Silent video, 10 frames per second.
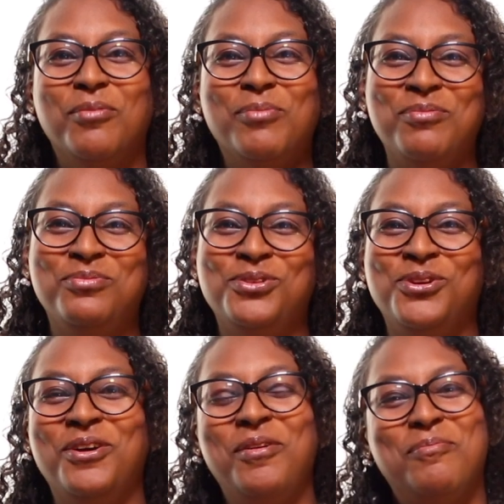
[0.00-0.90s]
Même
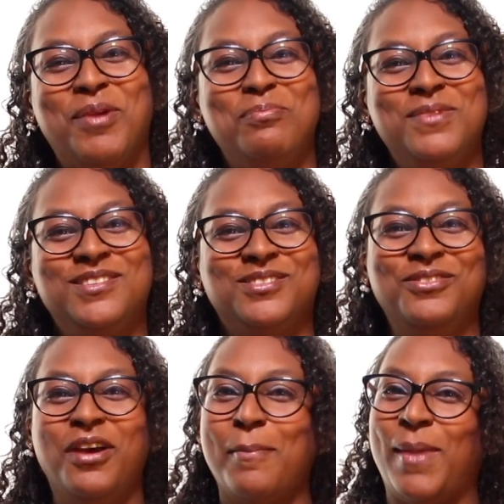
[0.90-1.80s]
boulot, même
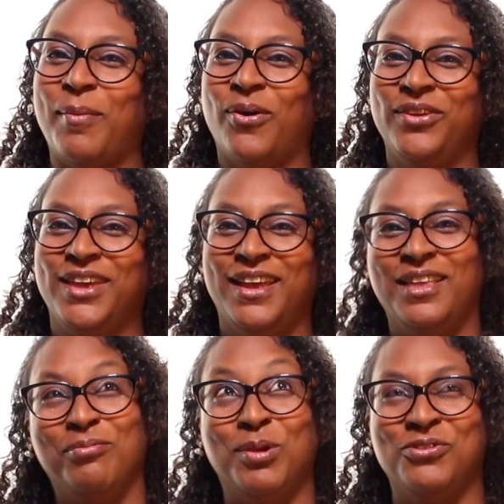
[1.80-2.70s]
maison, même
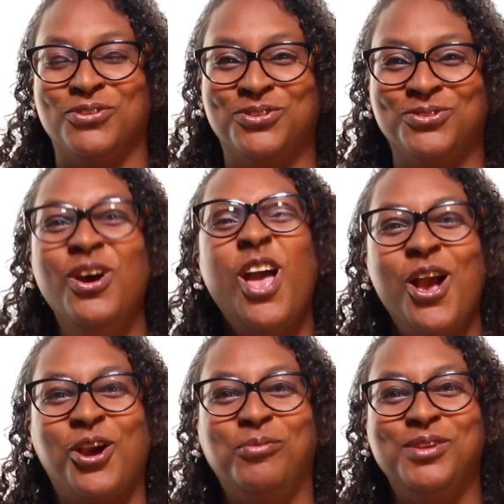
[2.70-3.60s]
rengaine, même chanson,
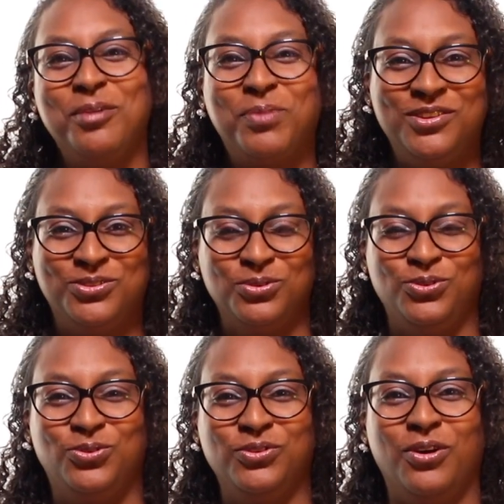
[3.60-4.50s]
comme une impression de
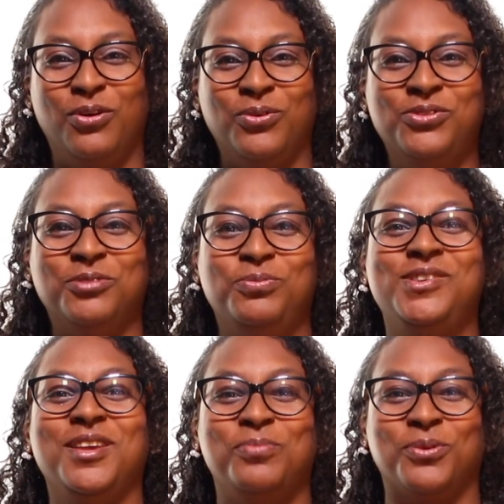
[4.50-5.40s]
tourner en rond, ce
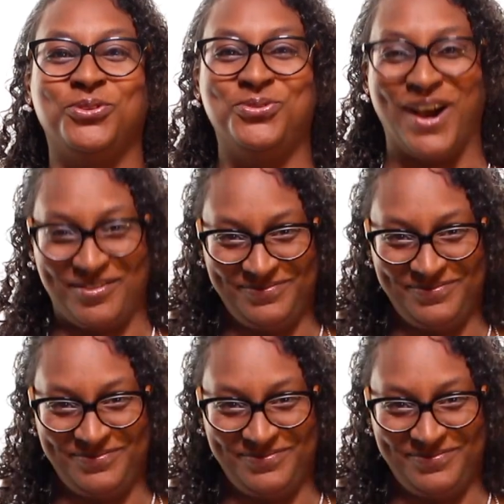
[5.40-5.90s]
boost est pour toi.